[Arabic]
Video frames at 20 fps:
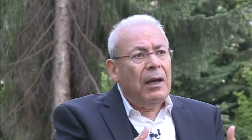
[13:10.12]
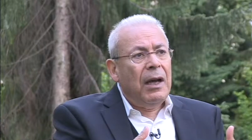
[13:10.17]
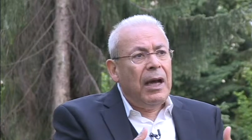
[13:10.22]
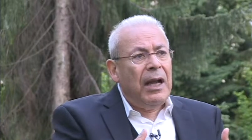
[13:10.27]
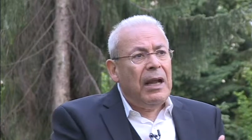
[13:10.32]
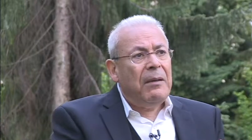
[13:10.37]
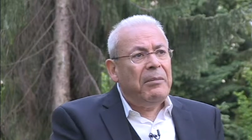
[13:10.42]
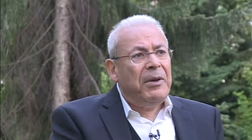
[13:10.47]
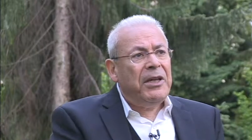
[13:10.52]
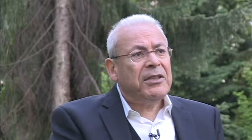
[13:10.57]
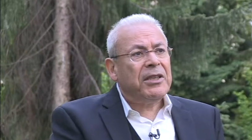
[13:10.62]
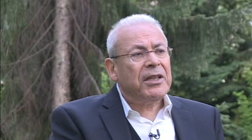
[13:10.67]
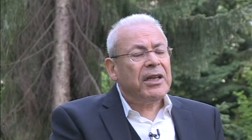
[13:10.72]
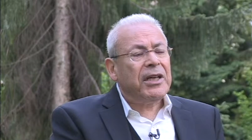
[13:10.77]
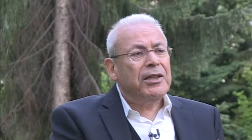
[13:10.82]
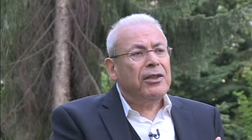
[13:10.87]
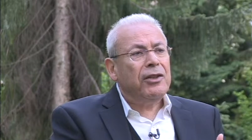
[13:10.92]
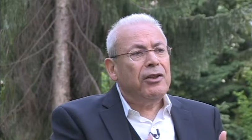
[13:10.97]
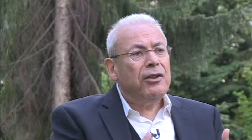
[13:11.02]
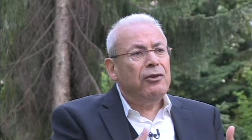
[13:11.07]
انا
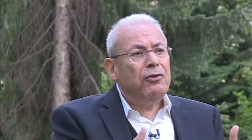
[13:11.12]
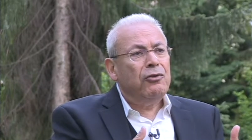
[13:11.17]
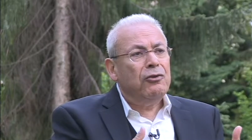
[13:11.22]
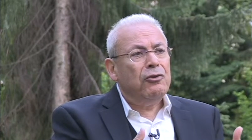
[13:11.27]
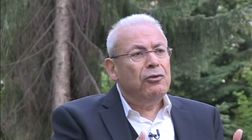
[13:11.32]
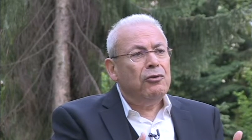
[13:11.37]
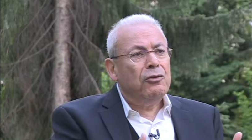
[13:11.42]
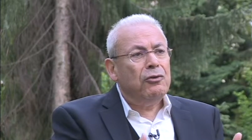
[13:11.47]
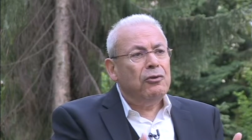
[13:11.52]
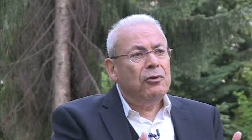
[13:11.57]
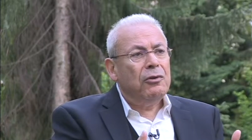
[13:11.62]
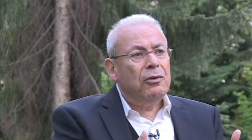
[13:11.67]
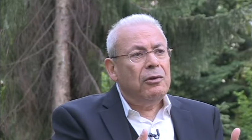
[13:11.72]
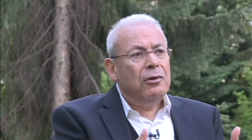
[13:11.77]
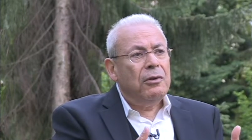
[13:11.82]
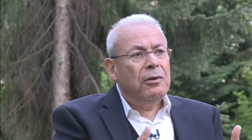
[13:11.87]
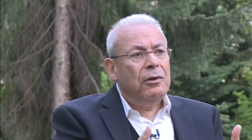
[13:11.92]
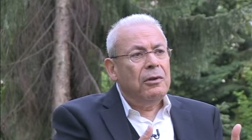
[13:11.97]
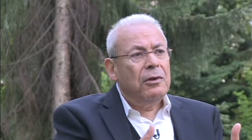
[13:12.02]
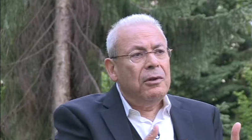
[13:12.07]
بعتقد انه
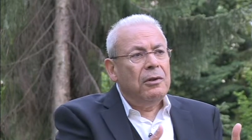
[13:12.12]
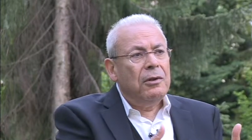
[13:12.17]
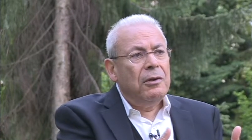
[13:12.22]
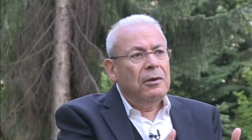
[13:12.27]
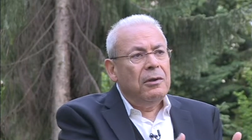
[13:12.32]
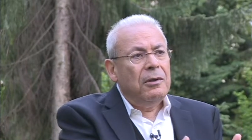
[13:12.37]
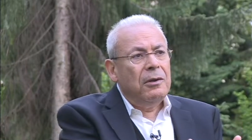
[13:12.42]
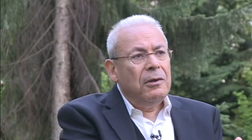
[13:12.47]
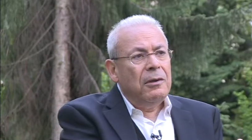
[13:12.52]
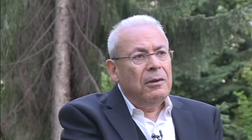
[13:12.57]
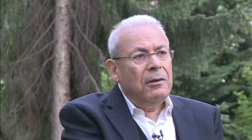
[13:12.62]
آه،